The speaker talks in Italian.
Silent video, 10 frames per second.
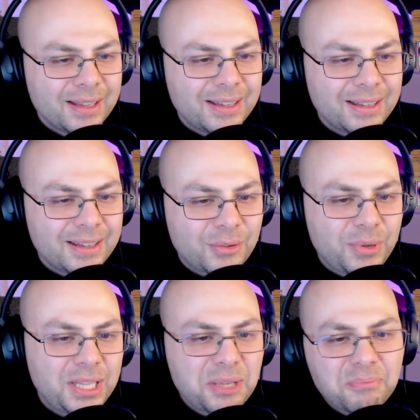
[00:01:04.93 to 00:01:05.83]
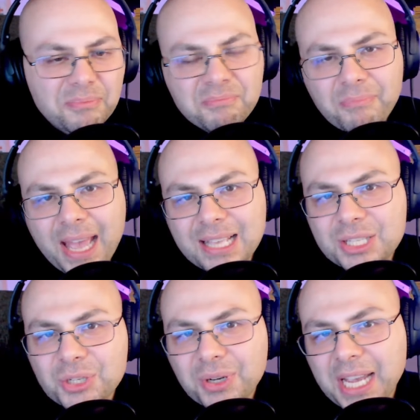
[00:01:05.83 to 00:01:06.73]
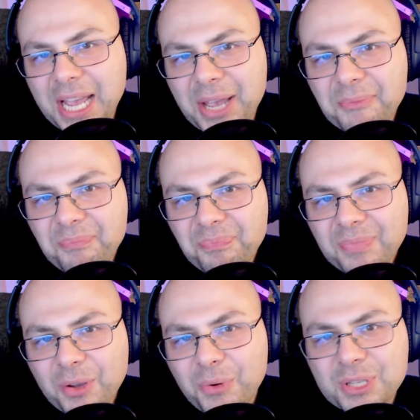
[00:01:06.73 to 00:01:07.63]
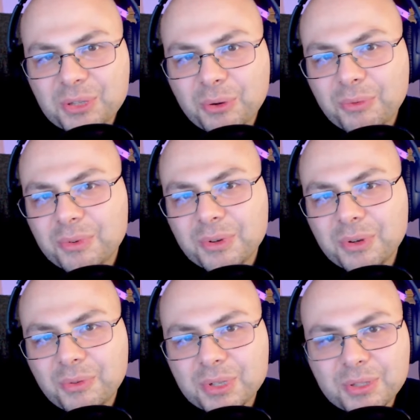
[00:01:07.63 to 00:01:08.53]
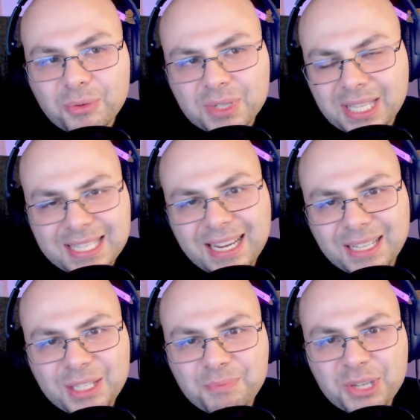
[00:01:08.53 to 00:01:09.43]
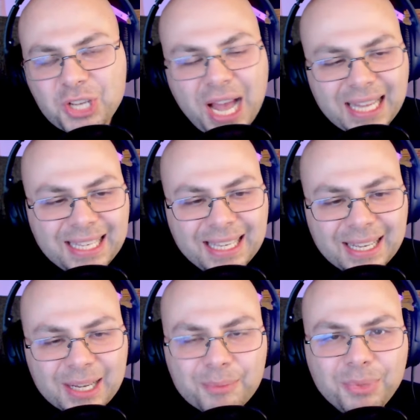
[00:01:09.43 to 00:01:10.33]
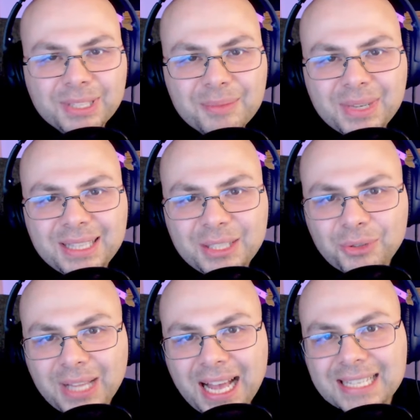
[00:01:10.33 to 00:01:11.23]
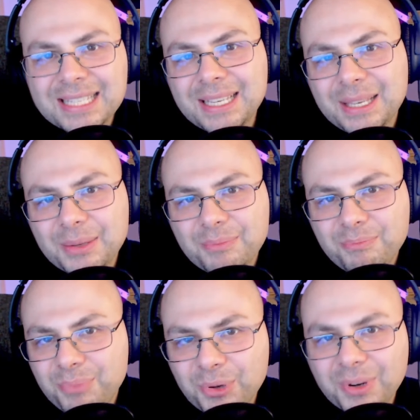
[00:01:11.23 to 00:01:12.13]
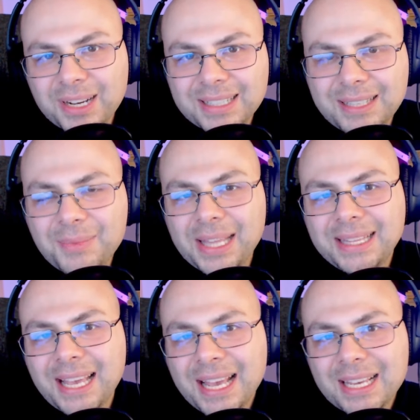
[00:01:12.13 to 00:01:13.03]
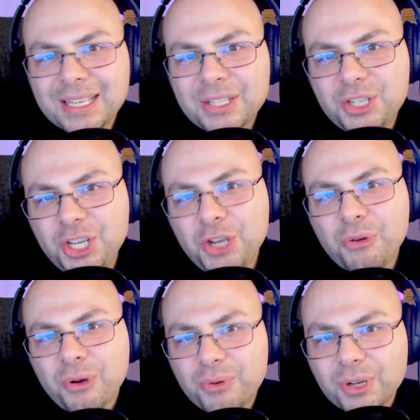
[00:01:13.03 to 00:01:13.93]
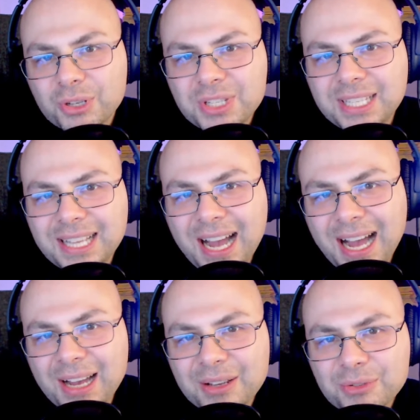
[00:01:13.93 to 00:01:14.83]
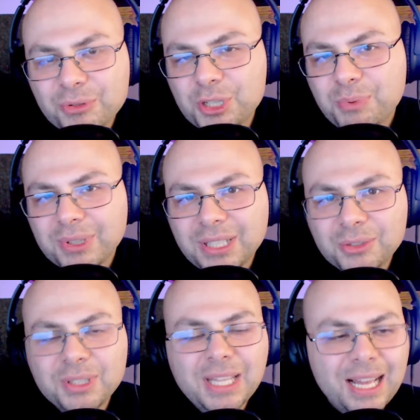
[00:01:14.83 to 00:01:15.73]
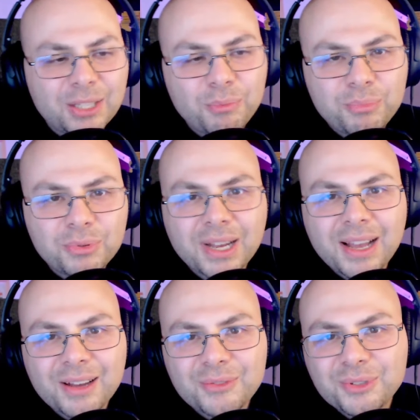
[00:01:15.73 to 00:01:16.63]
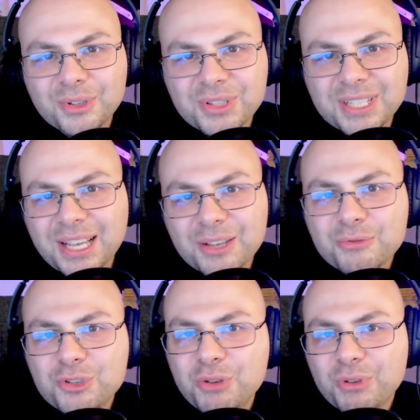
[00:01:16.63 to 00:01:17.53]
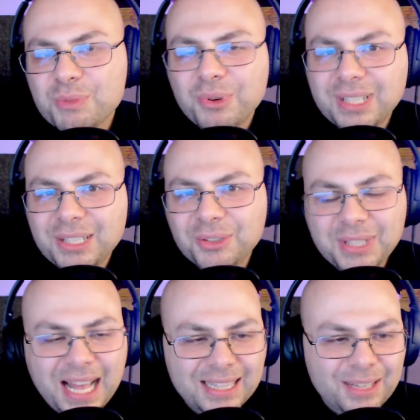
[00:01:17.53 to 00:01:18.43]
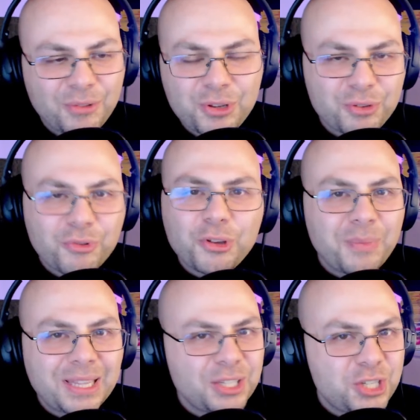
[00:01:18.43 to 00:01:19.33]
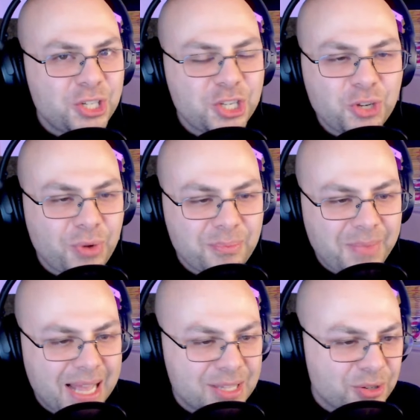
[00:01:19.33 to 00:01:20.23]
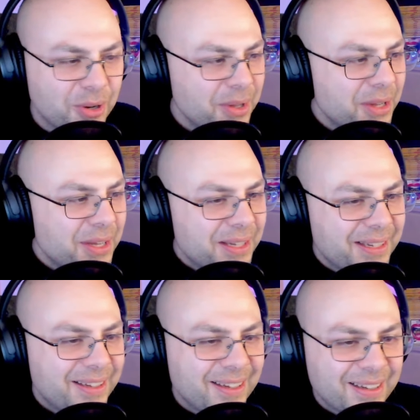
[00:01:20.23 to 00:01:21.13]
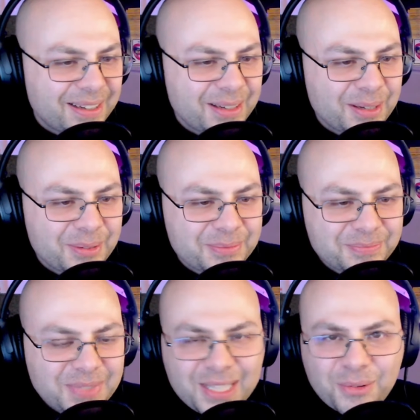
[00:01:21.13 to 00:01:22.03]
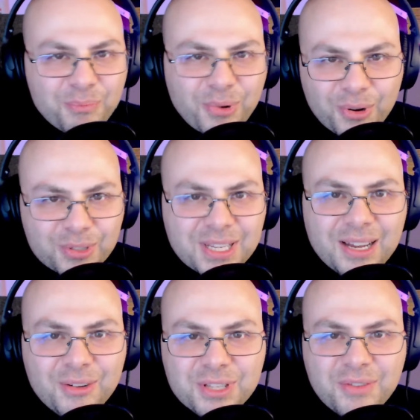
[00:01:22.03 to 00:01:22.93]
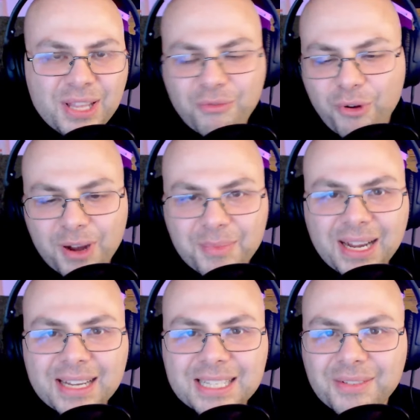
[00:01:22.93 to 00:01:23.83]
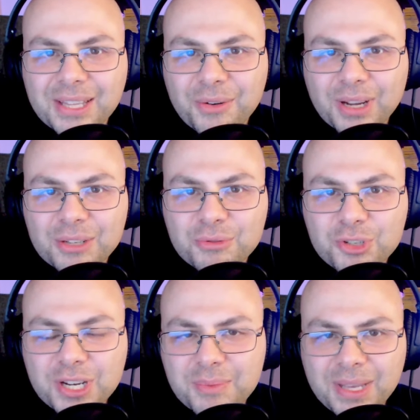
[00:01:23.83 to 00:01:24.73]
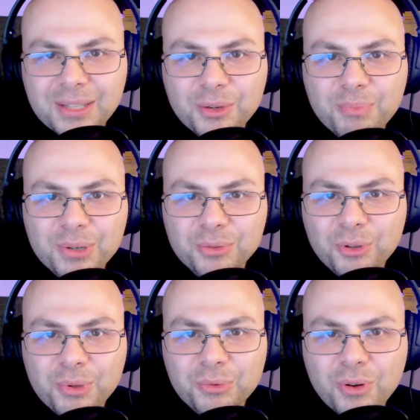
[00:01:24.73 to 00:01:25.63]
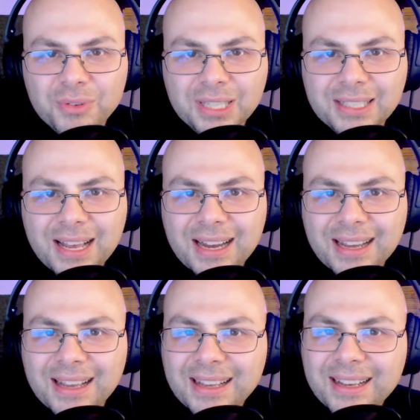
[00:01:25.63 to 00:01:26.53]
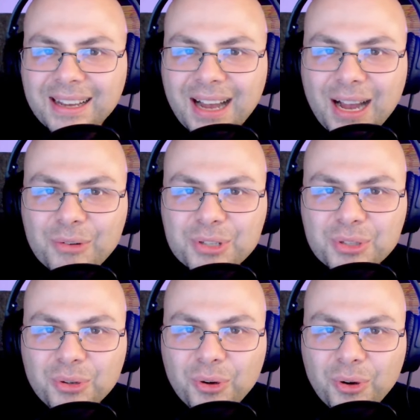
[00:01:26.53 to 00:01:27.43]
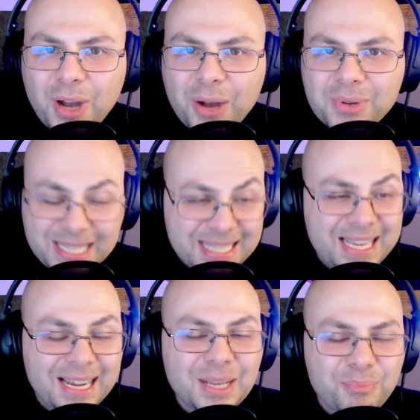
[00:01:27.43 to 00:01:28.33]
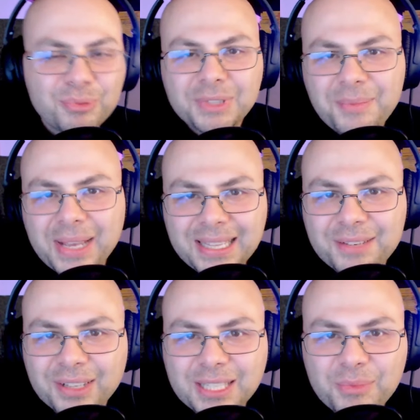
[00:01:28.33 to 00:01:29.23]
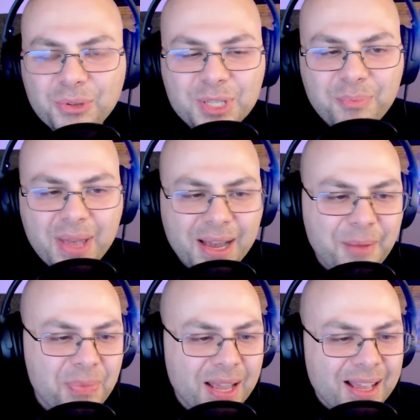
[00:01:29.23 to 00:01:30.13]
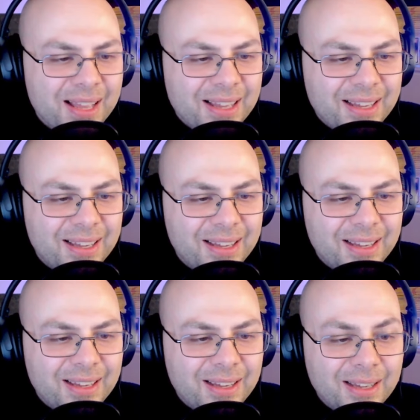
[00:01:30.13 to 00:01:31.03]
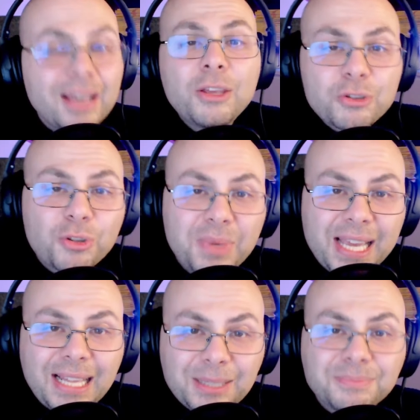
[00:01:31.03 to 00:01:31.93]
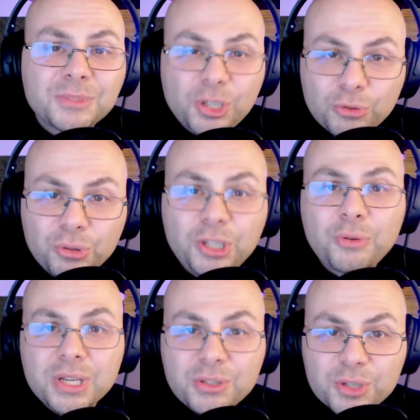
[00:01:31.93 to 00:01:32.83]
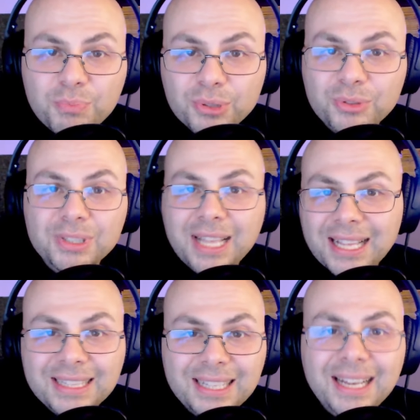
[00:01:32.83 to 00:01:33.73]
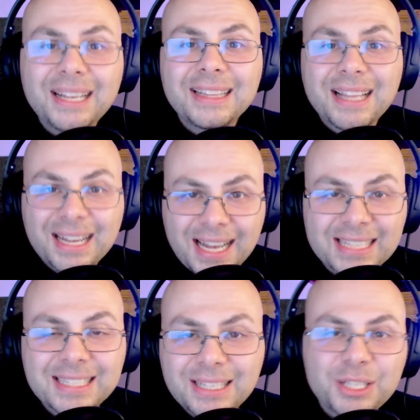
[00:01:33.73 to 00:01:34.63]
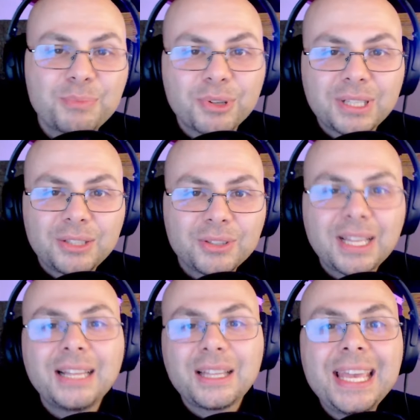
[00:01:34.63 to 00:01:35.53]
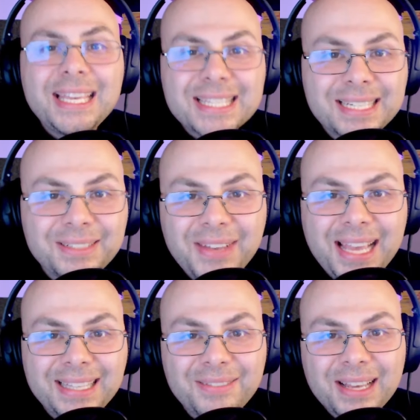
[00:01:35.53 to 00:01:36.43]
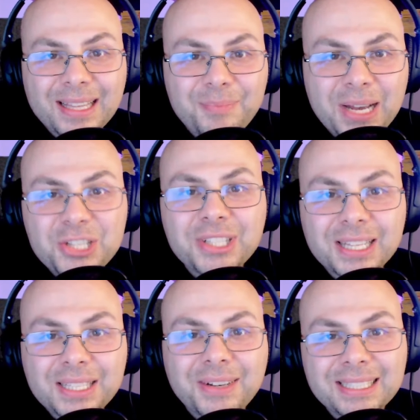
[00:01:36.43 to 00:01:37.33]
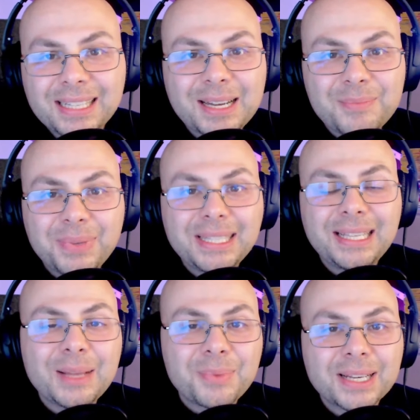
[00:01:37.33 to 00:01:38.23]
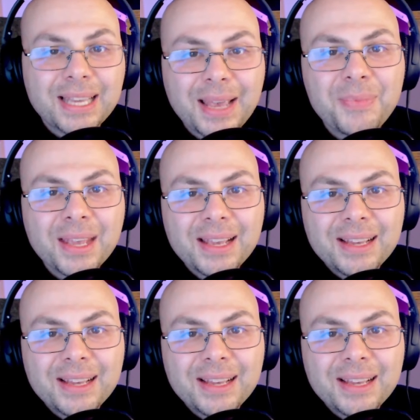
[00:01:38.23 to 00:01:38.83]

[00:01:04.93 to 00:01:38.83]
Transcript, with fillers: Eh, quindi penso che questo, eh, questo, questa serie di speciali potrebbe intitolarsi più correttamente 5 curiosità sugli spot anni 80 oppure curiosità su 5 spot anni 80. Voglio, voglio metterci il 5 e mezzo. Eh, vediamo un po' cosa, cosa, viene fuori. Magari se avete qualche suggerimento per un nome nuovo da dare a, questo, a questa serie di appuntamenti, fatemelo sapere. Eh, io sono Michele, ciao a tutti, questo è Spot 80, la casa degli spot anni 80. Iscrivetevi alla pagina, attivate la campanella perché...